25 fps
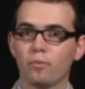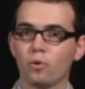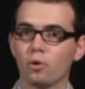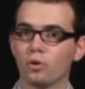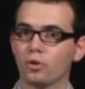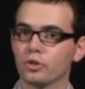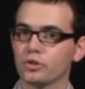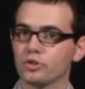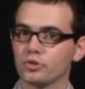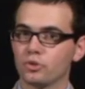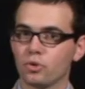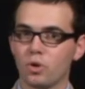
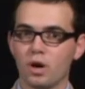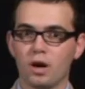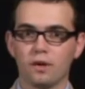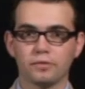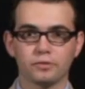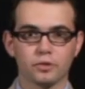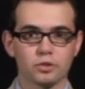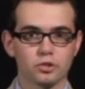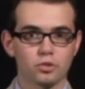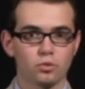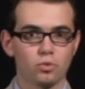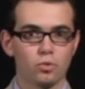Полностью
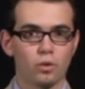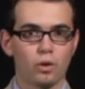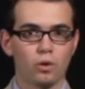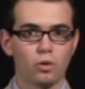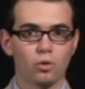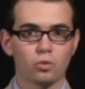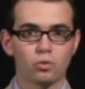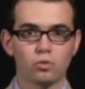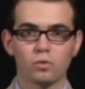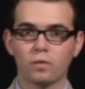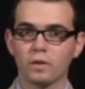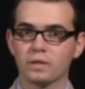авторскую
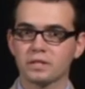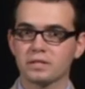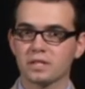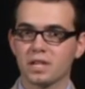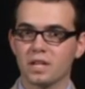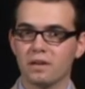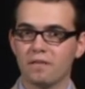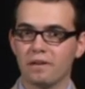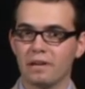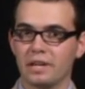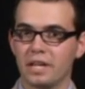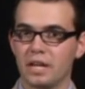колонку
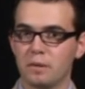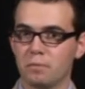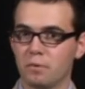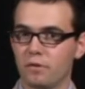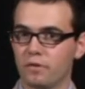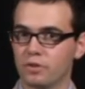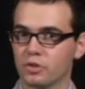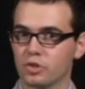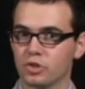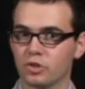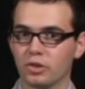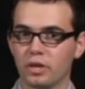Владислава
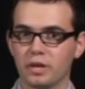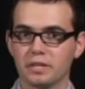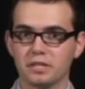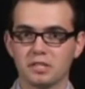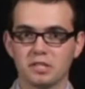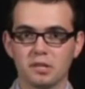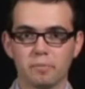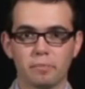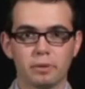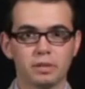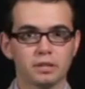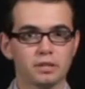Лейбова
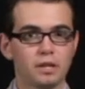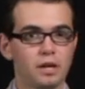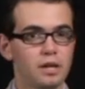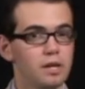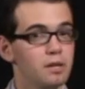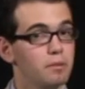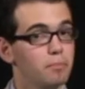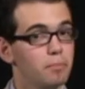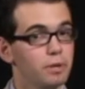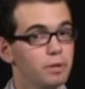читайте на портале